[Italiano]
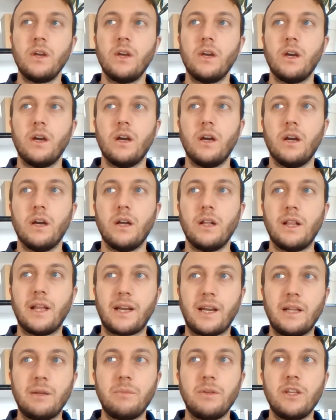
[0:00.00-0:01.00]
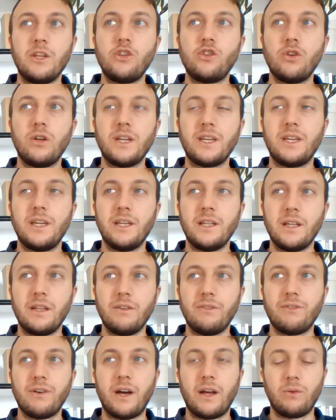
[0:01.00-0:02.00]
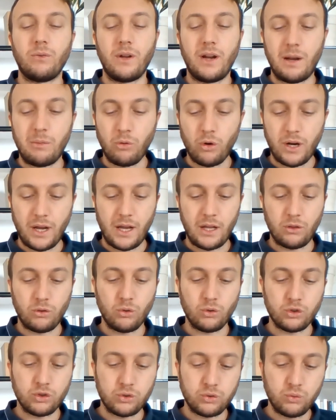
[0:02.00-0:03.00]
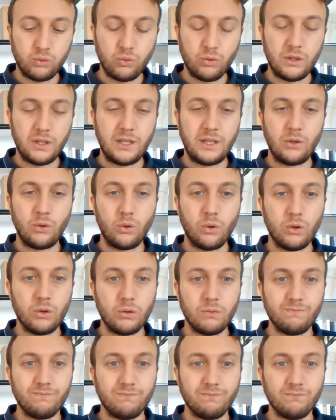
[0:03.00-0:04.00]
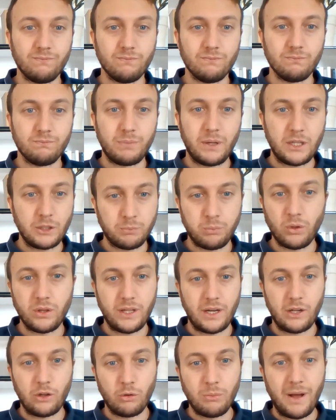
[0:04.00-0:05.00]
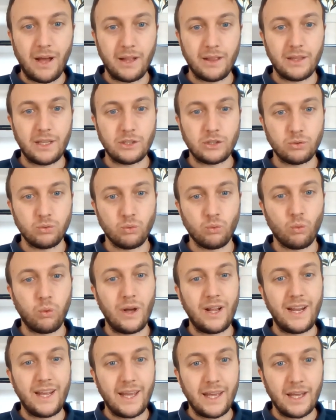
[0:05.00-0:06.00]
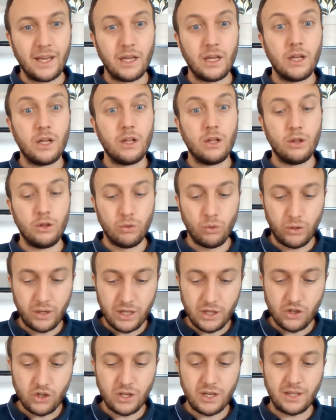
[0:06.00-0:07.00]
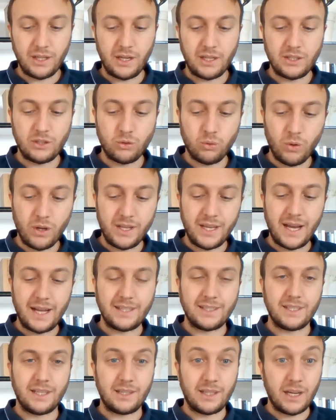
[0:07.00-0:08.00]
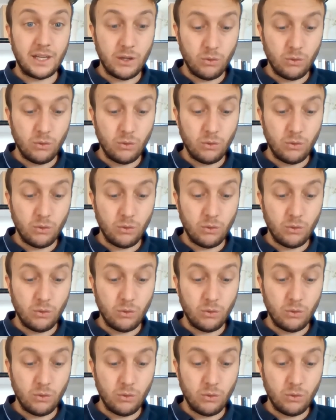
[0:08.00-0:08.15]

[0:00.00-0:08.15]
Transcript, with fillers: eh, l'Accademia di Digione chiede di fare un elaborato sul, per rispondere alla domanda su qual è l'origine della disuguaglianza tra gli